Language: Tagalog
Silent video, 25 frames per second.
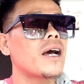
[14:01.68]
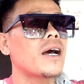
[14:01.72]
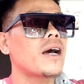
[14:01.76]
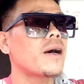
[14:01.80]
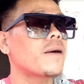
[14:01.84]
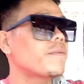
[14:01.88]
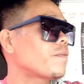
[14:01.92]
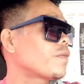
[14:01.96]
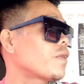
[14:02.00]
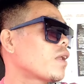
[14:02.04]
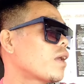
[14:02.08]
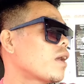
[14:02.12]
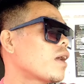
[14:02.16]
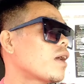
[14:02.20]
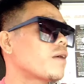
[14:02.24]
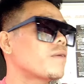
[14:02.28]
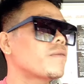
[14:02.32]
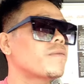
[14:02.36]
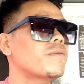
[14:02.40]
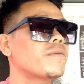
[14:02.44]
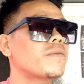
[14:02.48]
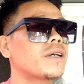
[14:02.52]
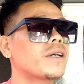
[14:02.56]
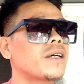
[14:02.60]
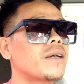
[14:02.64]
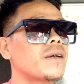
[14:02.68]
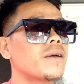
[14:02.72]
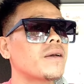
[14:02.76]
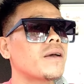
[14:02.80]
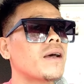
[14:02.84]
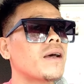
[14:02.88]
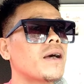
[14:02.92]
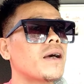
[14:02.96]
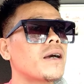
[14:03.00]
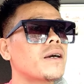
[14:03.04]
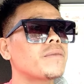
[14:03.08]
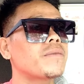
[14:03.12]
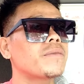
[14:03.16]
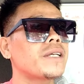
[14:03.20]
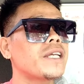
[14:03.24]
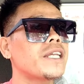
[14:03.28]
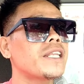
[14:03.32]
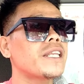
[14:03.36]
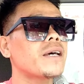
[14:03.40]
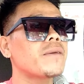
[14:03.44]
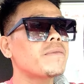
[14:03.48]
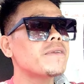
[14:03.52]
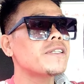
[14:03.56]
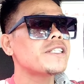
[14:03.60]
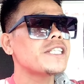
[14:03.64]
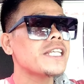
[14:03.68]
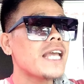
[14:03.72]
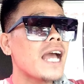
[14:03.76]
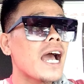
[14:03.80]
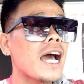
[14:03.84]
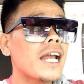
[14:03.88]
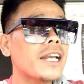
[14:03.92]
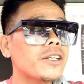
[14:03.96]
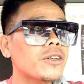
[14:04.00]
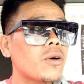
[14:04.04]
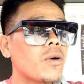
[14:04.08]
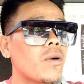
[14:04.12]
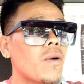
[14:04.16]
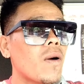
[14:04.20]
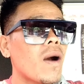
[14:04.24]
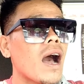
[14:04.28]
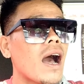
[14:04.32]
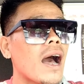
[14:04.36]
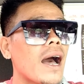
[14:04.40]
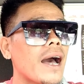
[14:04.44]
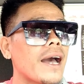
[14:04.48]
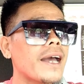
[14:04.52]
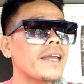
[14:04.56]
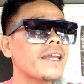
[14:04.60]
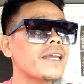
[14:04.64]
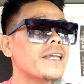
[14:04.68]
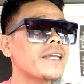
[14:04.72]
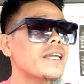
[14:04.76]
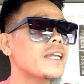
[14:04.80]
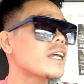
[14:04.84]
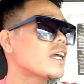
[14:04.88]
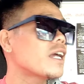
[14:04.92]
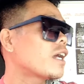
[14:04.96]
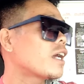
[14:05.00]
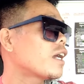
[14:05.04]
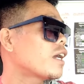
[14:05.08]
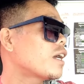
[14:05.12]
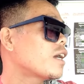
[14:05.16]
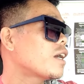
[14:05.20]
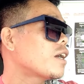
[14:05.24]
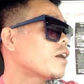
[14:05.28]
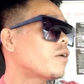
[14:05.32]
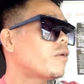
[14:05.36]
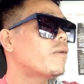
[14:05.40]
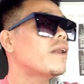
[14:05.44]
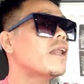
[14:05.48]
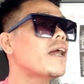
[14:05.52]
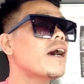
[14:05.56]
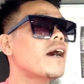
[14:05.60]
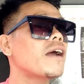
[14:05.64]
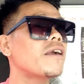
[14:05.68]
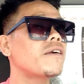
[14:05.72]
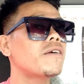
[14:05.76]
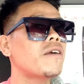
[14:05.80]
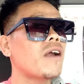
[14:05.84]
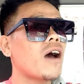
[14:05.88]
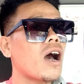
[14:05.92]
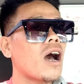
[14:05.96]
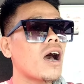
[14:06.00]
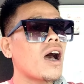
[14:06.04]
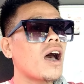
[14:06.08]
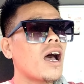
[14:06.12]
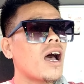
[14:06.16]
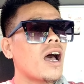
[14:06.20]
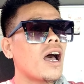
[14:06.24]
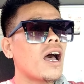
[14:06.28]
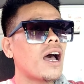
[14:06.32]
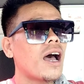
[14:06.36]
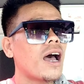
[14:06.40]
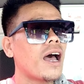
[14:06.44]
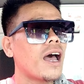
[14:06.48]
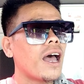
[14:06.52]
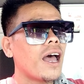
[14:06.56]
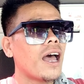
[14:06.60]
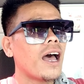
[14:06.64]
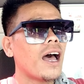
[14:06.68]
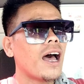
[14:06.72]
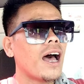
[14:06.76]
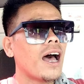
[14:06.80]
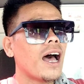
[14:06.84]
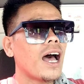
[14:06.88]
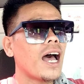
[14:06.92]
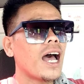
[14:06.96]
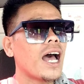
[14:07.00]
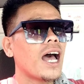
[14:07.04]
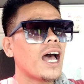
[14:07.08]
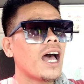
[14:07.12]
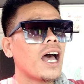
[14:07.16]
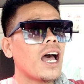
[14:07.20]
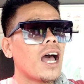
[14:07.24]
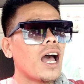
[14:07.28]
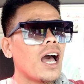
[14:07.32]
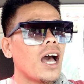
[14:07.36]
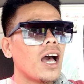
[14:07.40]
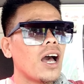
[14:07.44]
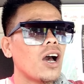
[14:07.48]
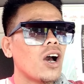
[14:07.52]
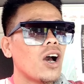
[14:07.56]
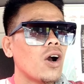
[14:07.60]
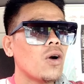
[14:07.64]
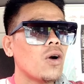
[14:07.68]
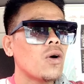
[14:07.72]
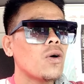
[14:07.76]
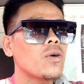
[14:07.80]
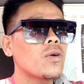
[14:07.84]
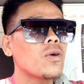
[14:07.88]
Ugok talaga. So guys, si Lolo. Si Lolo naman.